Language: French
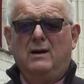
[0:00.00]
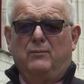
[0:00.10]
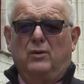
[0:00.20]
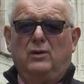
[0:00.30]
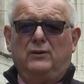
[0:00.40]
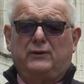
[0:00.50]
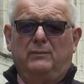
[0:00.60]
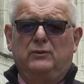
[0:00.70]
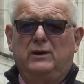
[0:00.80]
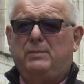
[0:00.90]
pour
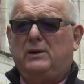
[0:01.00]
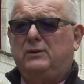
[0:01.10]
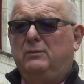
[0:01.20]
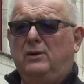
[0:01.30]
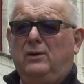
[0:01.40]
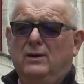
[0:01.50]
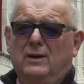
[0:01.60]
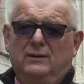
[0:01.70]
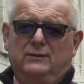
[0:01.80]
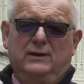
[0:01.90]
l'ensemble du département.
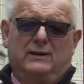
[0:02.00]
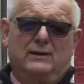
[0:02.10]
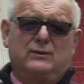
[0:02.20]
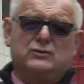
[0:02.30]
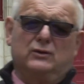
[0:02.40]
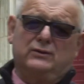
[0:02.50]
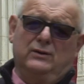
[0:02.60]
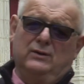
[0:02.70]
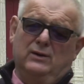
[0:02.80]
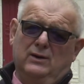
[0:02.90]
C'est quelque chose
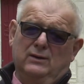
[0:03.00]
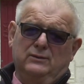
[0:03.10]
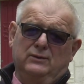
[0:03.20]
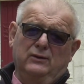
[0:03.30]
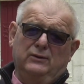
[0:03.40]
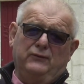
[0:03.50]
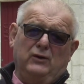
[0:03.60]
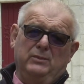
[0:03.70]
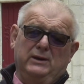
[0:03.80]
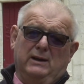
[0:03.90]
de
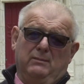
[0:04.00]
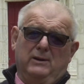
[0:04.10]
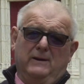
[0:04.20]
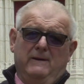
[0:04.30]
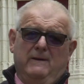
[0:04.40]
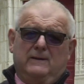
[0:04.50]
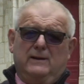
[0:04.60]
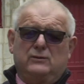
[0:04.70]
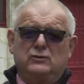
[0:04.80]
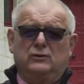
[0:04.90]
formidable.
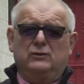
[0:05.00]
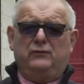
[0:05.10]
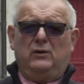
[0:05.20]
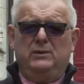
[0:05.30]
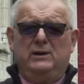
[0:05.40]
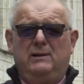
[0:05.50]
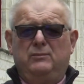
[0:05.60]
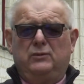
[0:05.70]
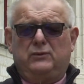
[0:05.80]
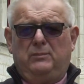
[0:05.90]
Quelque chose de formidable,
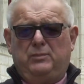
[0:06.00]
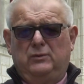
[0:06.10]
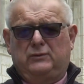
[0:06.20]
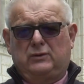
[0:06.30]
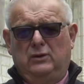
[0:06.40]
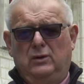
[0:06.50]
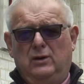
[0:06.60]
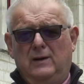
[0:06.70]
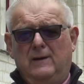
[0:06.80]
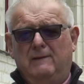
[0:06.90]
d'autant plus que
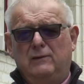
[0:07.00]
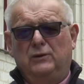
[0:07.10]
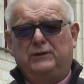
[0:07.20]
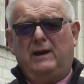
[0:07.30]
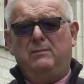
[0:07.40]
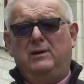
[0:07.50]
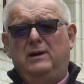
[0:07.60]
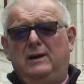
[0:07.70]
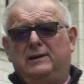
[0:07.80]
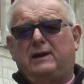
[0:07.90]
le thème
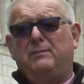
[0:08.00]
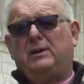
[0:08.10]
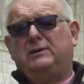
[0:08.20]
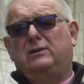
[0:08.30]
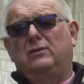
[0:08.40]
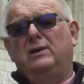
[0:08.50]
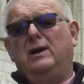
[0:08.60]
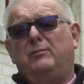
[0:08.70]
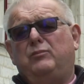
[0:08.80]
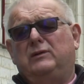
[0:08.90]
est très
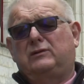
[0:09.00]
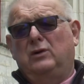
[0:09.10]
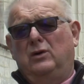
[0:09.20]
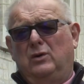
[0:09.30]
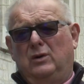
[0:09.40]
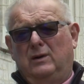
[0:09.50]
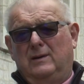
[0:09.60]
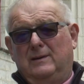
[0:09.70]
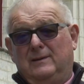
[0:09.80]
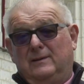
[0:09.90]
particulier, puisque
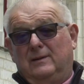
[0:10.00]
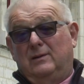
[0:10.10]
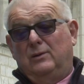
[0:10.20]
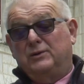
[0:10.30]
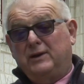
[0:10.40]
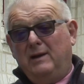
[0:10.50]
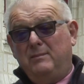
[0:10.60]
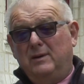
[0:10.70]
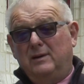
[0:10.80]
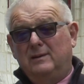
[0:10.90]
le
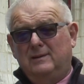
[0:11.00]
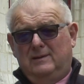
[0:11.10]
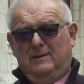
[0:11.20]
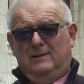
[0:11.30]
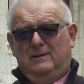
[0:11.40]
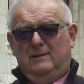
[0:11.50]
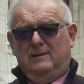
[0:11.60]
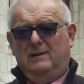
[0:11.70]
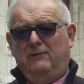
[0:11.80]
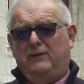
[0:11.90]
thème
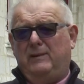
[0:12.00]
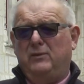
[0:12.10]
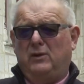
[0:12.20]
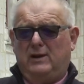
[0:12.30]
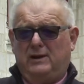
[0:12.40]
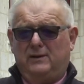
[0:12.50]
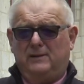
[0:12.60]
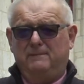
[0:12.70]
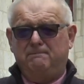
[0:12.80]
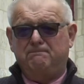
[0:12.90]
Les femmes dans l'Indre.
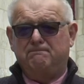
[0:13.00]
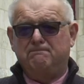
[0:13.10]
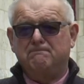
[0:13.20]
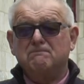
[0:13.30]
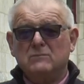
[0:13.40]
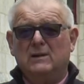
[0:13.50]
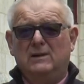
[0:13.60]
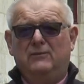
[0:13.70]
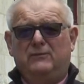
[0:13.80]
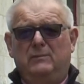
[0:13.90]

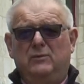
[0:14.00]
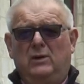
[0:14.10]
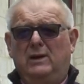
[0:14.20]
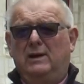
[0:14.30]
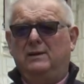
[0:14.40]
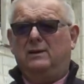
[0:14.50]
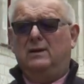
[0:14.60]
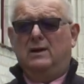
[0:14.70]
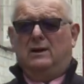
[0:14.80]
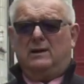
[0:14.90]
Les femmes dans l'Indre
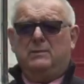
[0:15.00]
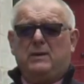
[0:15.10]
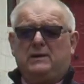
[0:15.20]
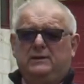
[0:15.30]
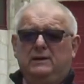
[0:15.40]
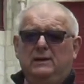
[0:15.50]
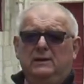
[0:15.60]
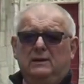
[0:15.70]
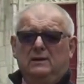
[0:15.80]
réparties